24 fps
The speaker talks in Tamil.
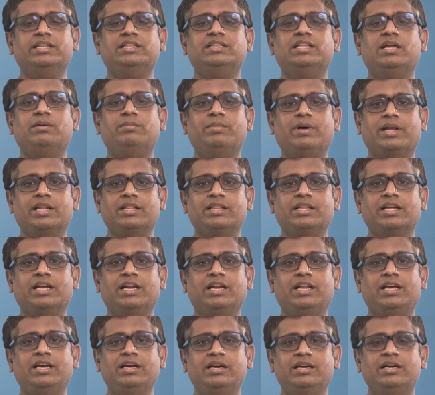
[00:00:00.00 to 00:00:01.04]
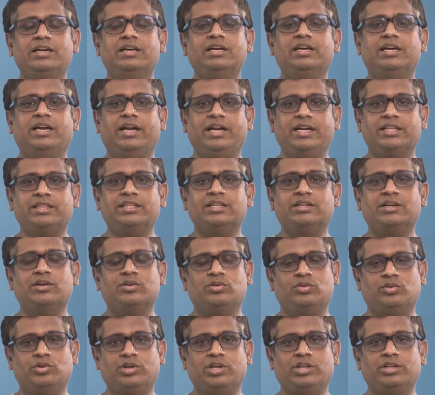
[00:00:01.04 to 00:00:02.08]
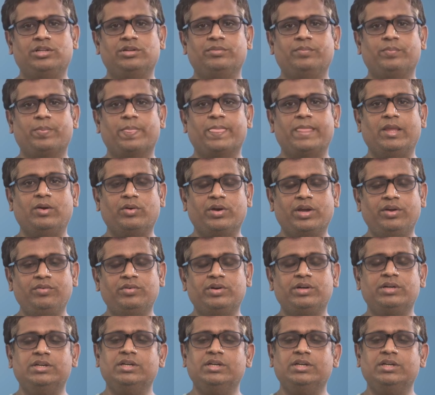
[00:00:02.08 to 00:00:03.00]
இந்த மருந்துகளை எடுத்துக்கக்கூடாது ஓகே